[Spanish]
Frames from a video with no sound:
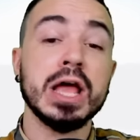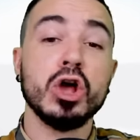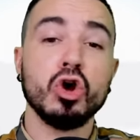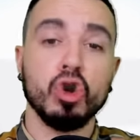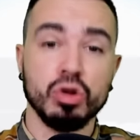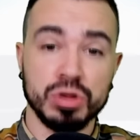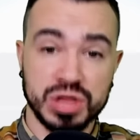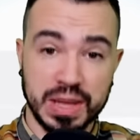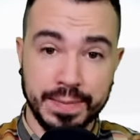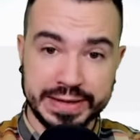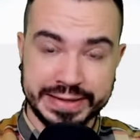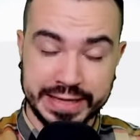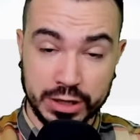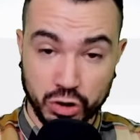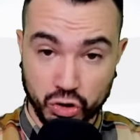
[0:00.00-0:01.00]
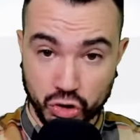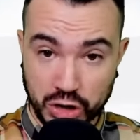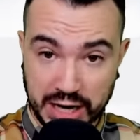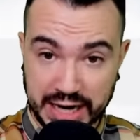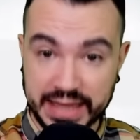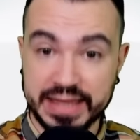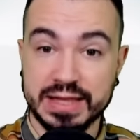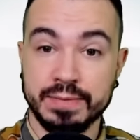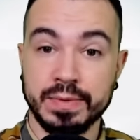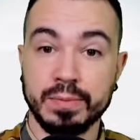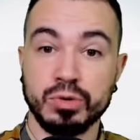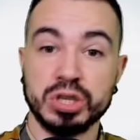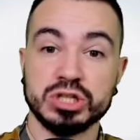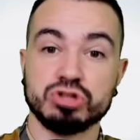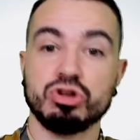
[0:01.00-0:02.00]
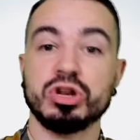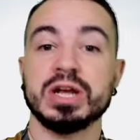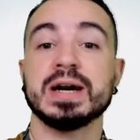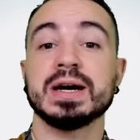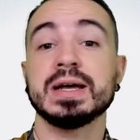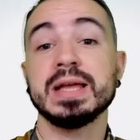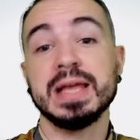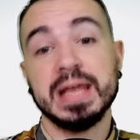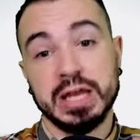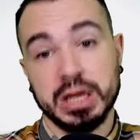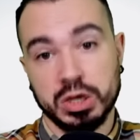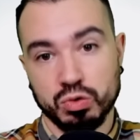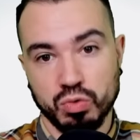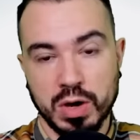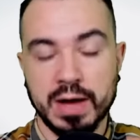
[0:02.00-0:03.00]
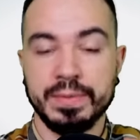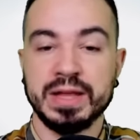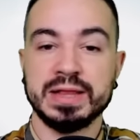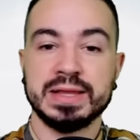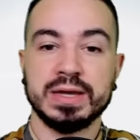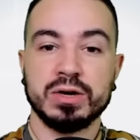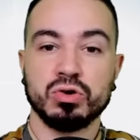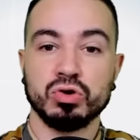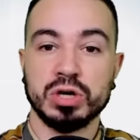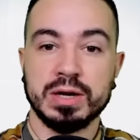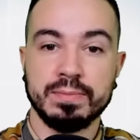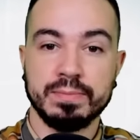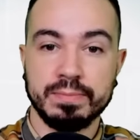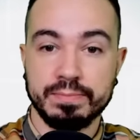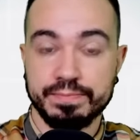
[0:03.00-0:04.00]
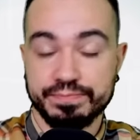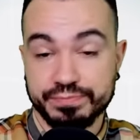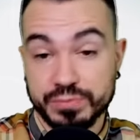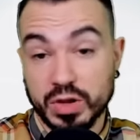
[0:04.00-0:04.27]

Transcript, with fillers: con Zapatero, con la ley de memoria histórica y nuevamente con el,